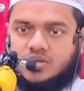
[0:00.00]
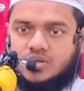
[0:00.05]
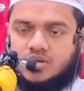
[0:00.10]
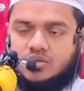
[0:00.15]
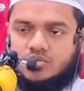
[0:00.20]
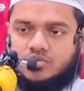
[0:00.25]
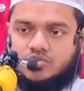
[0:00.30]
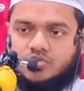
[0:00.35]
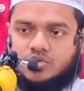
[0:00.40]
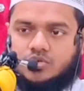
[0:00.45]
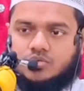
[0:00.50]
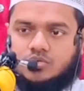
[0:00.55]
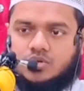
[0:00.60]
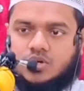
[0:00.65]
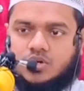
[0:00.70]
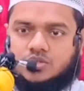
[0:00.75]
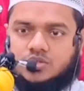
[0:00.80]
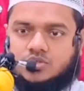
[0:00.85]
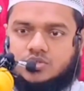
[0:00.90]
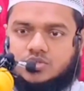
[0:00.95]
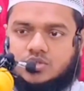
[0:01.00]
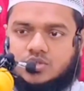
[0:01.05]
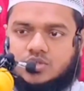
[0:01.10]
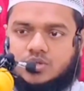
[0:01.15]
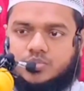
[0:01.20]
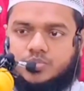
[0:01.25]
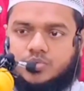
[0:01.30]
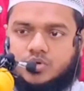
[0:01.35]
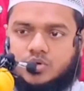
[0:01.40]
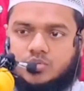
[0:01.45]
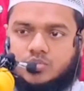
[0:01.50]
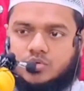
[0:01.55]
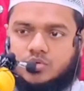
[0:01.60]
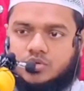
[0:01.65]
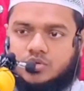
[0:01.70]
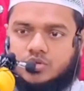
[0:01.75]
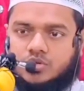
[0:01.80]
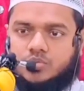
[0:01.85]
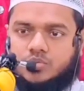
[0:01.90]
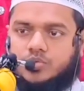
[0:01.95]
কিন্তু যেহেতু রাষ্ট্র একটি
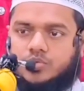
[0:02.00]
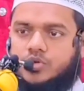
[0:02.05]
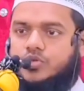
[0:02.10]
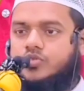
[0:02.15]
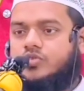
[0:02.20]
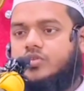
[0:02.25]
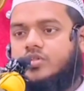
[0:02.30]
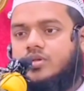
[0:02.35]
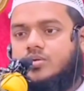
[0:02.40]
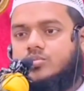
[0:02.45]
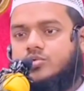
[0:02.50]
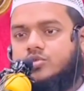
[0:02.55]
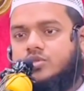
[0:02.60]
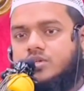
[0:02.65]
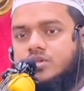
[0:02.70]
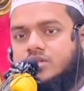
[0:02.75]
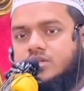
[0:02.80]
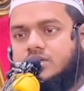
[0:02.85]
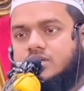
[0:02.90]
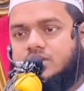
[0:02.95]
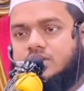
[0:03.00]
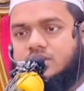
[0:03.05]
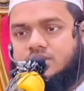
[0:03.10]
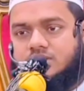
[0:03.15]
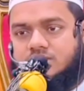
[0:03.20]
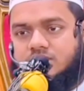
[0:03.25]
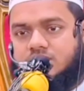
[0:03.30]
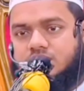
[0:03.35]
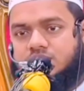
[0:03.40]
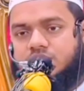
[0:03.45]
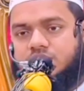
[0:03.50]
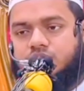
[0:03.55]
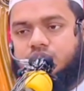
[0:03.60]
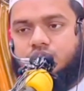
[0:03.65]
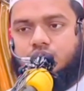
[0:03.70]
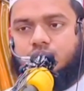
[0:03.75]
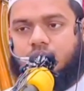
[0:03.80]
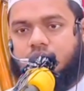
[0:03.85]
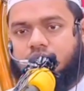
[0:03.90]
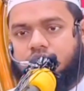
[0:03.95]
পরিবর্তিত পরিস্থিতির মধ্যে দিয়ে যাচ্ছে
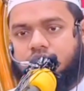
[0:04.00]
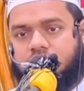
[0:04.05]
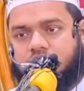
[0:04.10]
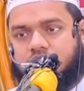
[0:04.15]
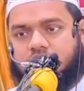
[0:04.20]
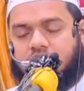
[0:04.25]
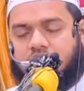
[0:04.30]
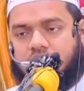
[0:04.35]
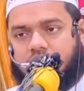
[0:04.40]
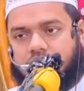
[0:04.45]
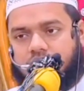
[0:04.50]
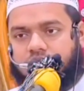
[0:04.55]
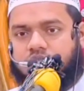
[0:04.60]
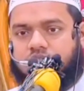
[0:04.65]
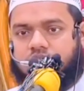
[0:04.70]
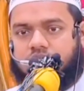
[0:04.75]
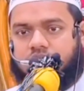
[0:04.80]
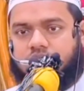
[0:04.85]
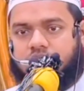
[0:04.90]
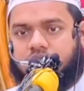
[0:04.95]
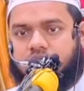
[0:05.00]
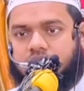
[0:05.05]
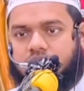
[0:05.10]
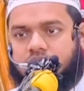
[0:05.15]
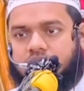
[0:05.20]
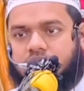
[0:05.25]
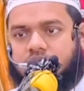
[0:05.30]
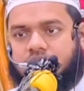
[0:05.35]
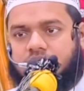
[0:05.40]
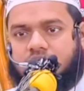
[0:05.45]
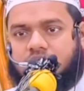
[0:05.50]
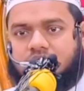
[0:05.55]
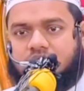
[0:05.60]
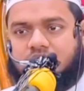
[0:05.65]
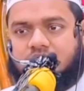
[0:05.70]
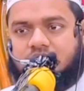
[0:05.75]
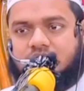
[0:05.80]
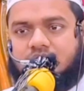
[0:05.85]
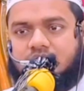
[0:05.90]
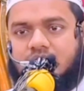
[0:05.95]
সেহেতু মানুষের জানা উচিত
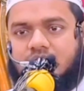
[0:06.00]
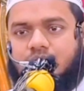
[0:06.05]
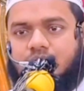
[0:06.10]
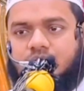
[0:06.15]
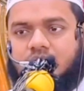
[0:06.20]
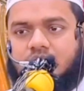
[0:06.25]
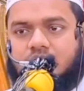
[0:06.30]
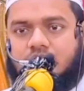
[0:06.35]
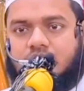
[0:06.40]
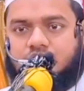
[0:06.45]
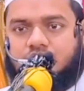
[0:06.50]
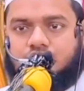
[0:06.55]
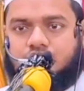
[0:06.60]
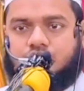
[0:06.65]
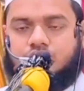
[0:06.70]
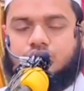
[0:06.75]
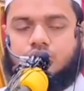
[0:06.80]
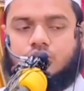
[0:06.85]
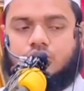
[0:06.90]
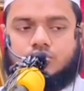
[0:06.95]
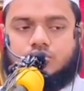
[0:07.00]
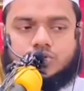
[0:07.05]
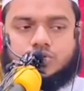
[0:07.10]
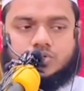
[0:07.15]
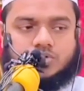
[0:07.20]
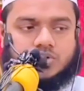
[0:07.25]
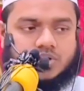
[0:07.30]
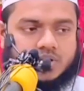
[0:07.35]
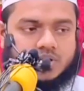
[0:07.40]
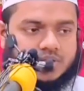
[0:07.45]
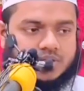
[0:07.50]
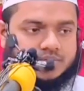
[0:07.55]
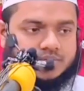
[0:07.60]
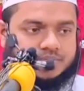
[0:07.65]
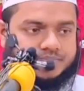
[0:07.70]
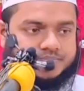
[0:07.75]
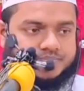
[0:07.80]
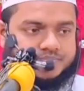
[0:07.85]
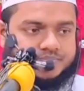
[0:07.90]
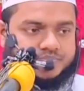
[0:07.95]
যে ইসলামের রাষ্ট্রীয় দর্শন কি
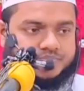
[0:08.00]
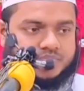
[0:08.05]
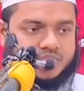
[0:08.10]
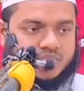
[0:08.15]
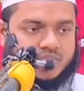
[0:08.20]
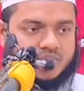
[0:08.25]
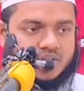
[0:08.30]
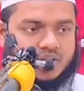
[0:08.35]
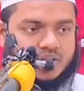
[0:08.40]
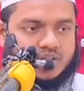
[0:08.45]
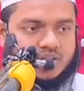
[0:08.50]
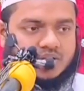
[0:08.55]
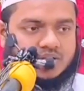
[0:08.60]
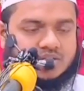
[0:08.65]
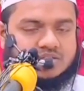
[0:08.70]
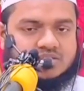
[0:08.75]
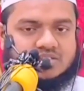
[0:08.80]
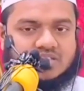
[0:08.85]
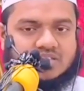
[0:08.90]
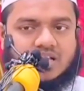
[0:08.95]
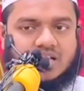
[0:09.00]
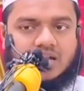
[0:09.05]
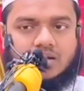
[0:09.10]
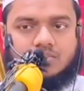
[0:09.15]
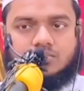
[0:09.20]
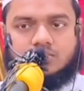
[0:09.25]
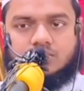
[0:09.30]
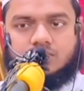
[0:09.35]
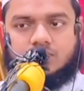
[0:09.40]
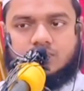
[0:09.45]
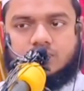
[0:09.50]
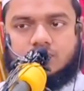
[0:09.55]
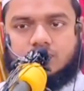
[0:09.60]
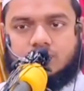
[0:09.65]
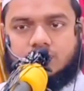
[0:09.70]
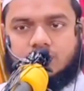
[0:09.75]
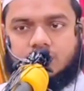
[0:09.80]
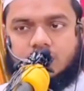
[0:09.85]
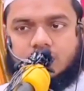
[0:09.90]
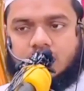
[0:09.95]
ইসলাম
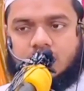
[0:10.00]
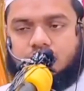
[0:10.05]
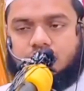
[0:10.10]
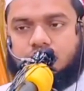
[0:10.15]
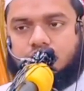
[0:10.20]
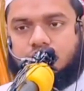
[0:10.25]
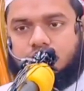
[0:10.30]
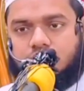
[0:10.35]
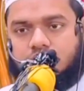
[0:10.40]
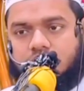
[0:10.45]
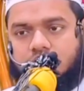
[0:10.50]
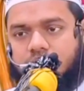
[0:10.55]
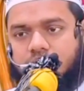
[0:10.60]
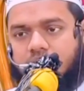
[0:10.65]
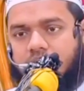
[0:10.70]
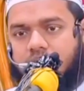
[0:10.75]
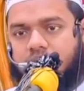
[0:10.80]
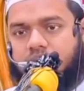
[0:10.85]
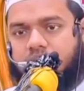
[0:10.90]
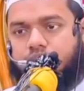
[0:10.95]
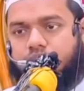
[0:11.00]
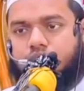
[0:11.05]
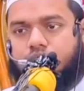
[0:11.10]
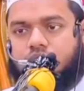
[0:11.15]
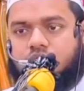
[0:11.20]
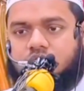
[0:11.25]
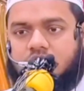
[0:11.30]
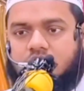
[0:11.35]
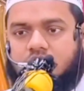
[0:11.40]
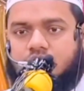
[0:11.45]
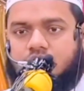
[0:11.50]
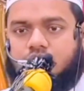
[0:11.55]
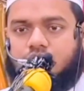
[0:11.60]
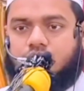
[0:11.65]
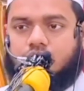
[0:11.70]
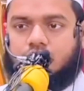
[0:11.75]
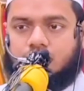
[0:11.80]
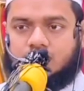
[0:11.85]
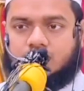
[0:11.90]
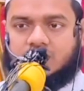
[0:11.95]
রাষ্ট্র কিভাবে পরিচালিত
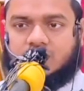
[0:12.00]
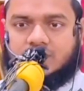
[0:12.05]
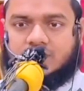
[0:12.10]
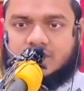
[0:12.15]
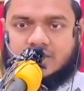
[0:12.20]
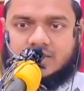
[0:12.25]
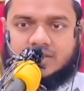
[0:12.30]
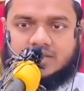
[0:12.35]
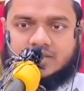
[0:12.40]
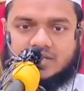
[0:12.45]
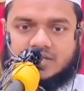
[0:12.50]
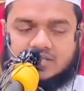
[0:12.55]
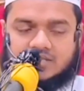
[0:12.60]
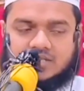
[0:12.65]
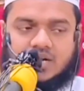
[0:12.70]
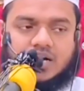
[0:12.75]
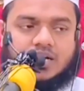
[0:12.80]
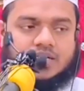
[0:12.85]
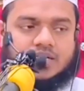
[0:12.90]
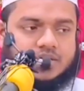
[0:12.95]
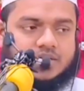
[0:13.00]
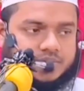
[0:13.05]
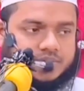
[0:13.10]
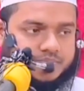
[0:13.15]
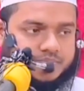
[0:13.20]
হতে দেখতে চায়